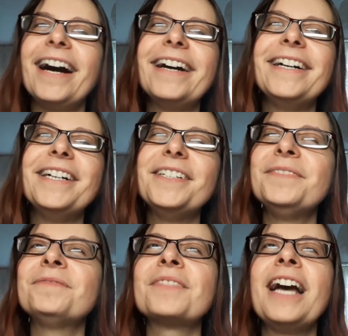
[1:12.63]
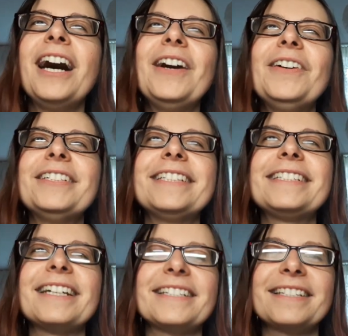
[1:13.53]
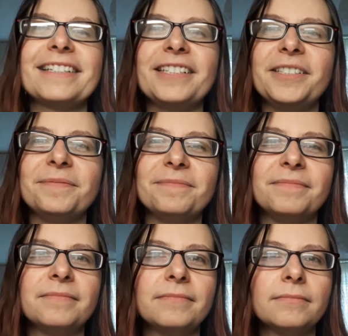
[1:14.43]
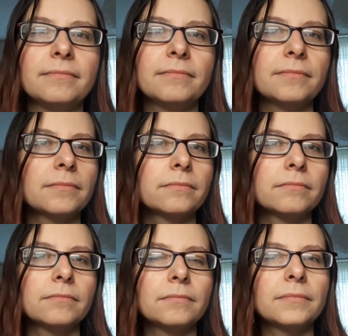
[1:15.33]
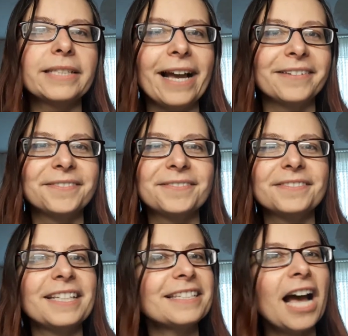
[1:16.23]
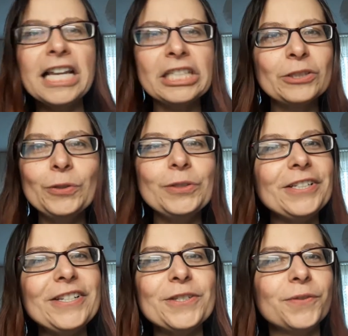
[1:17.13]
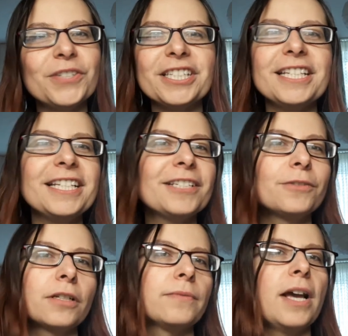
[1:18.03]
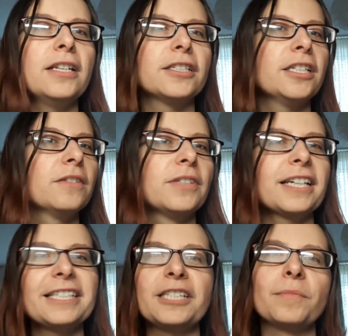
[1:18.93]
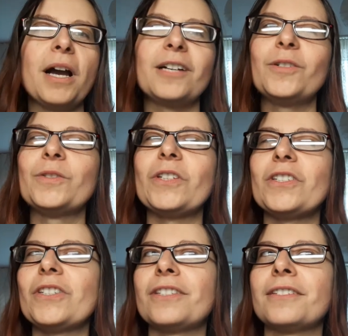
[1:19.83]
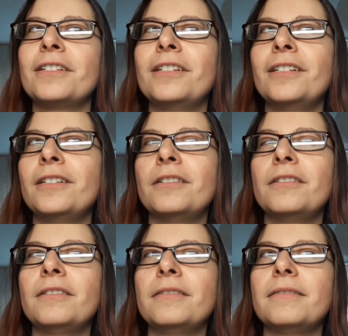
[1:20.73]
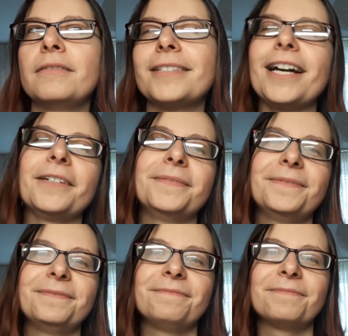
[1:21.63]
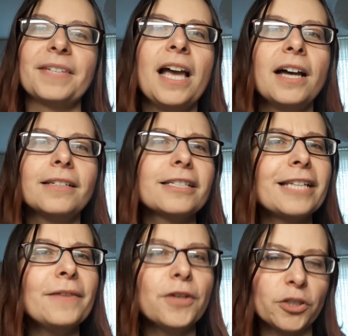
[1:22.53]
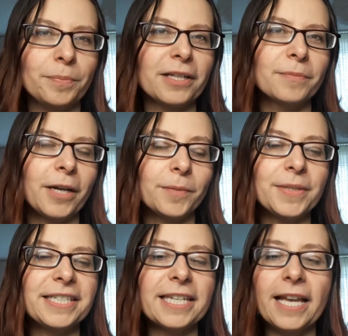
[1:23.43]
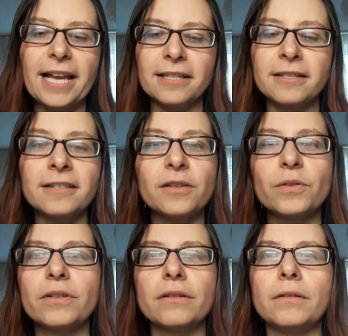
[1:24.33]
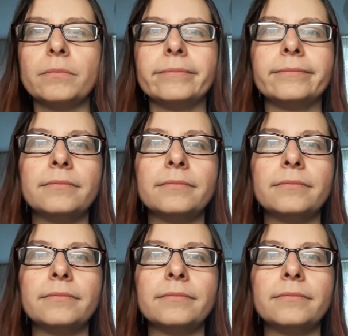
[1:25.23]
Äh, und dass, ähm, ja, dass alles gut ist, so wie es ist und dass wir alles irgendwie richtig machen und dass es, ja, dass es einfach Spaß macht mit dir erstens und ähm,